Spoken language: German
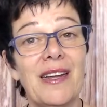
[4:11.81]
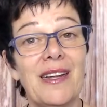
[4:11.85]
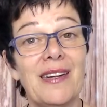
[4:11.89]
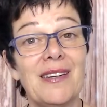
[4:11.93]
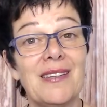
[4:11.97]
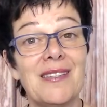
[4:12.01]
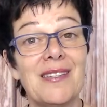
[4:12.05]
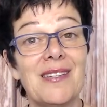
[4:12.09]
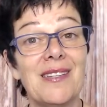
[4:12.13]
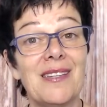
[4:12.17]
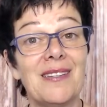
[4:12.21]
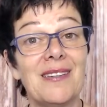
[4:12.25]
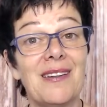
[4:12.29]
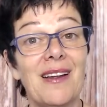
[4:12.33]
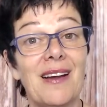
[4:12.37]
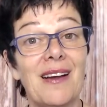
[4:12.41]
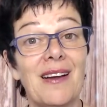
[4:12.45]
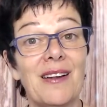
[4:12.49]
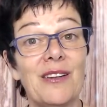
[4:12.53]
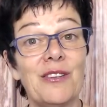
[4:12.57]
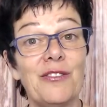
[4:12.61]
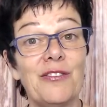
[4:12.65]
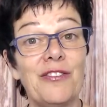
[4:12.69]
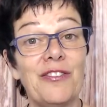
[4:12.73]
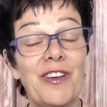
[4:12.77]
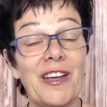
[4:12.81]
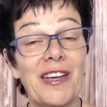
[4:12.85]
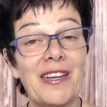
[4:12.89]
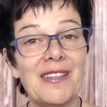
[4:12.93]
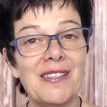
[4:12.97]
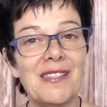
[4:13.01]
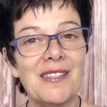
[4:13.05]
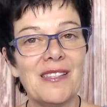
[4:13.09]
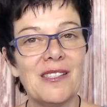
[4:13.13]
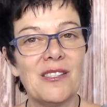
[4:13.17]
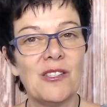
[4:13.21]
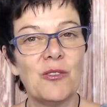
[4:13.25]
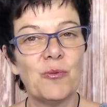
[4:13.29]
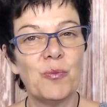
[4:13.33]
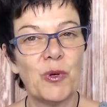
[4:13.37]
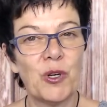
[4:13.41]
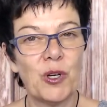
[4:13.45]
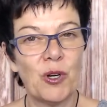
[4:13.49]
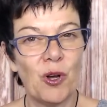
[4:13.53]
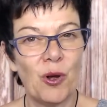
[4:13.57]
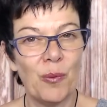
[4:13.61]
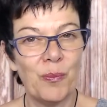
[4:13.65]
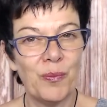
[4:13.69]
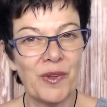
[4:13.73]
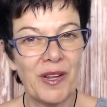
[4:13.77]
hält sich daran fest,
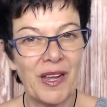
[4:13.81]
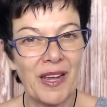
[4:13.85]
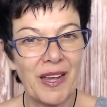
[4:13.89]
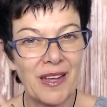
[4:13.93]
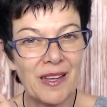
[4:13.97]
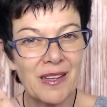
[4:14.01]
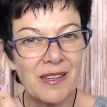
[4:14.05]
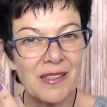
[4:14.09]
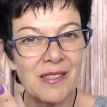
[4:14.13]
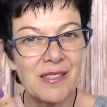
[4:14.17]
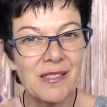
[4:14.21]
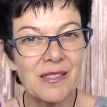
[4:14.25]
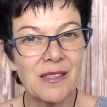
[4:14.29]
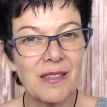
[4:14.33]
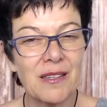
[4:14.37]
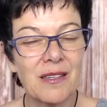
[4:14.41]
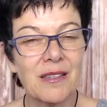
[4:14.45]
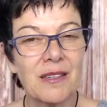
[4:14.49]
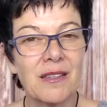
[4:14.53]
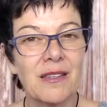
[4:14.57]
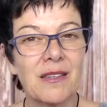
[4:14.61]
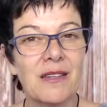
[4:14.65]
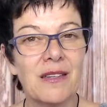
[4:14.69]
bekommt Ängste